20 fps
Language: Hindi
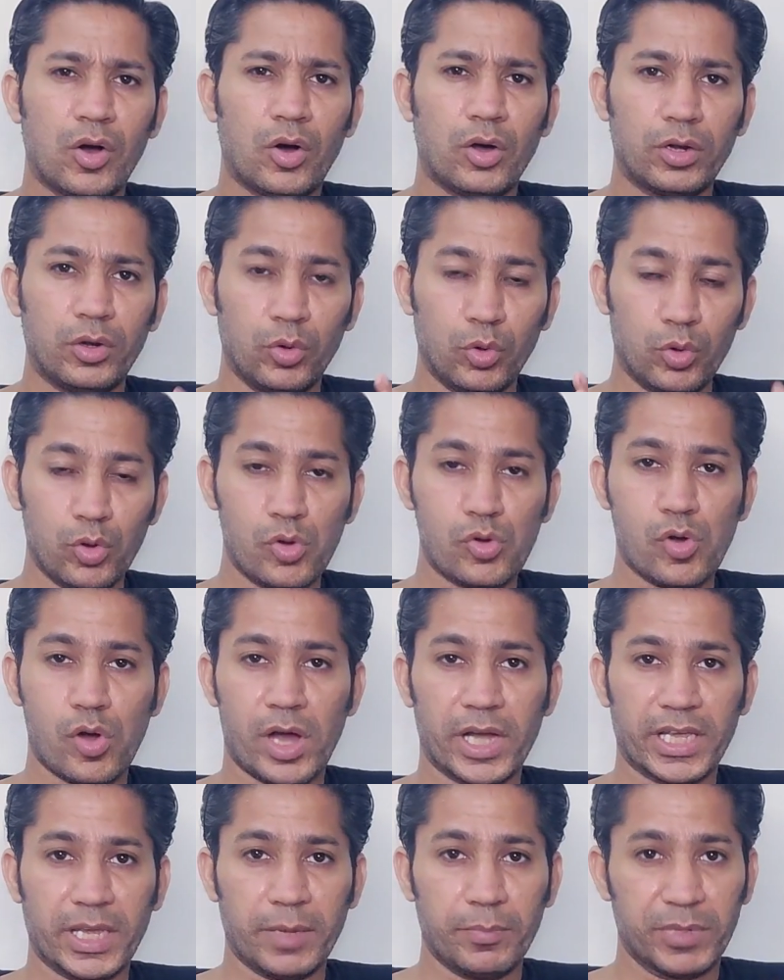और लोगों को
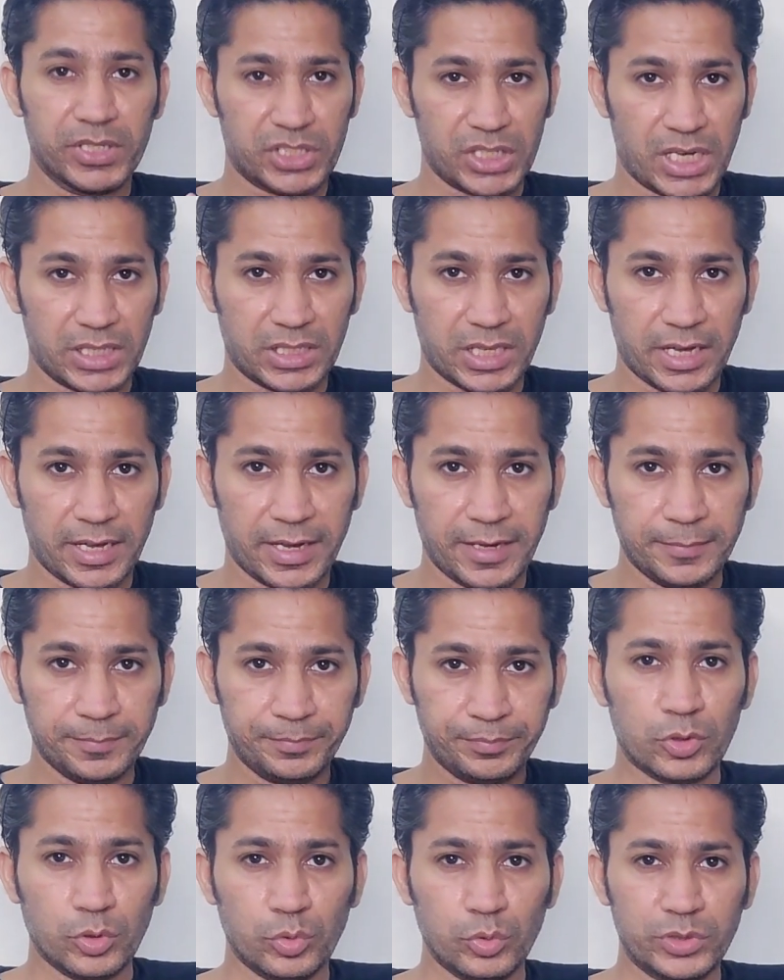आके बचाता है
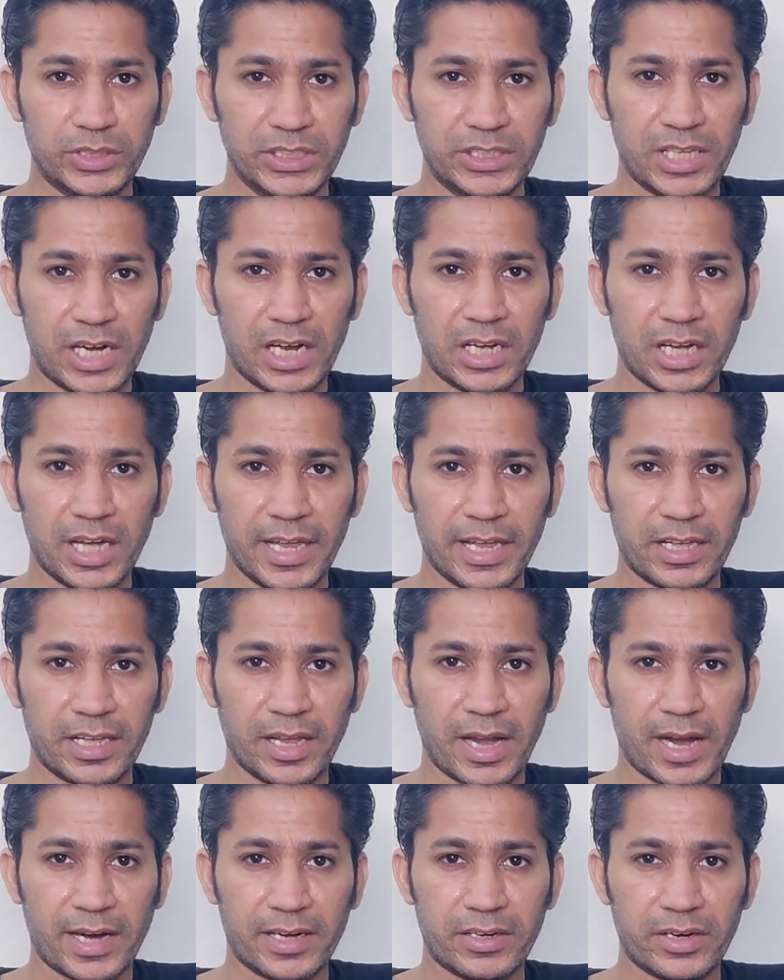तो उसी तरह का एक
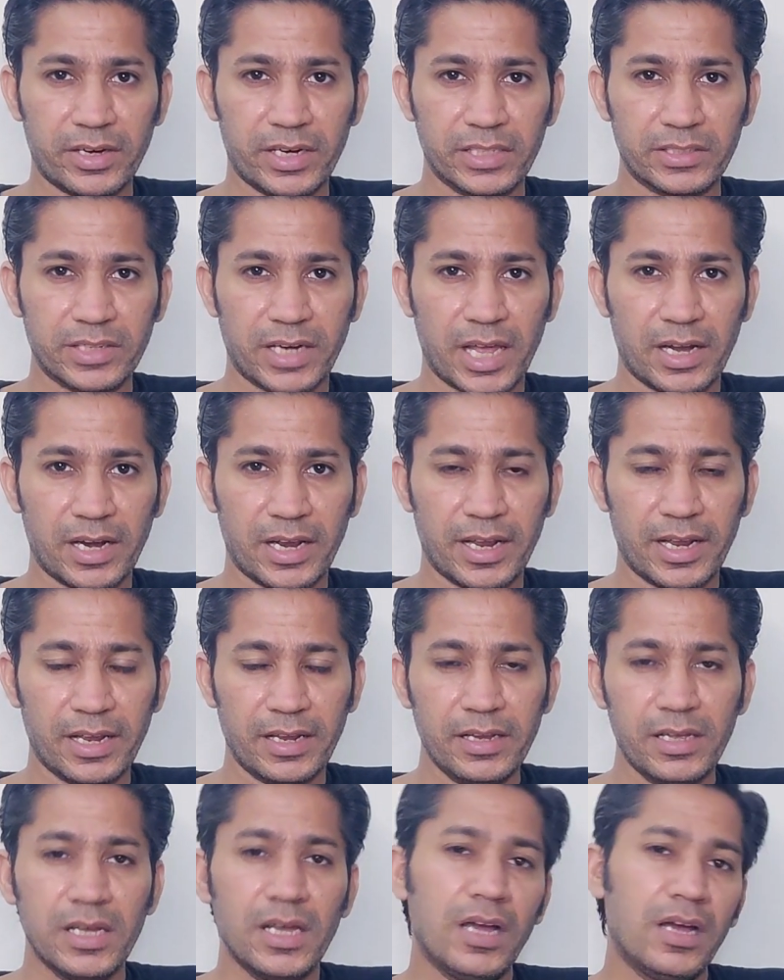करेक्टर नज़र आ रहा
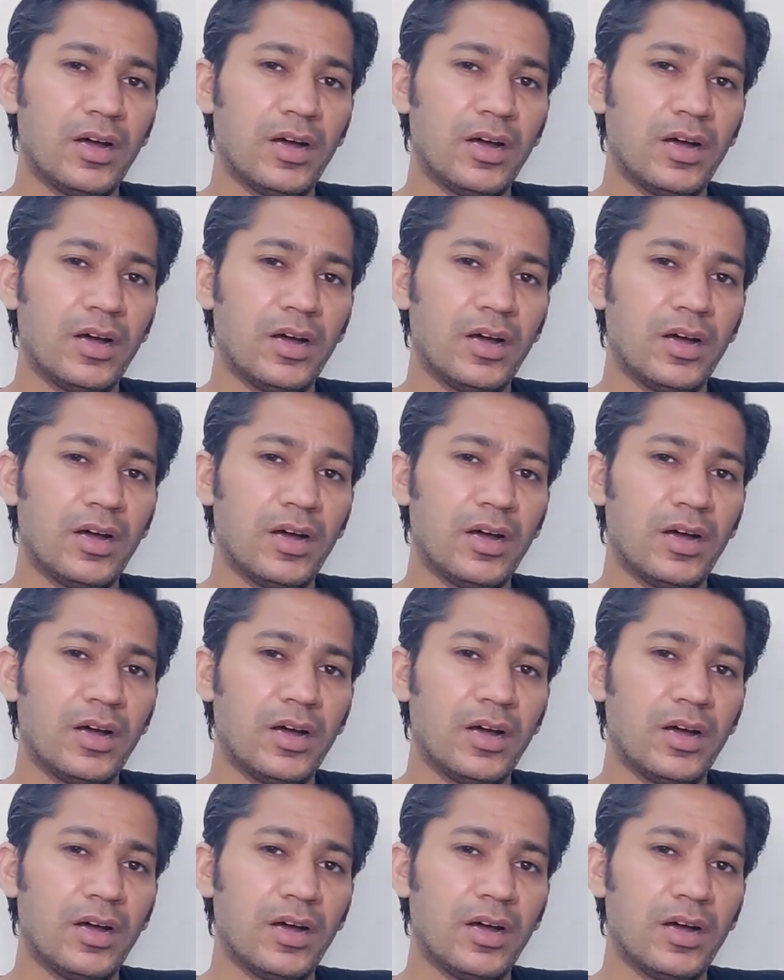है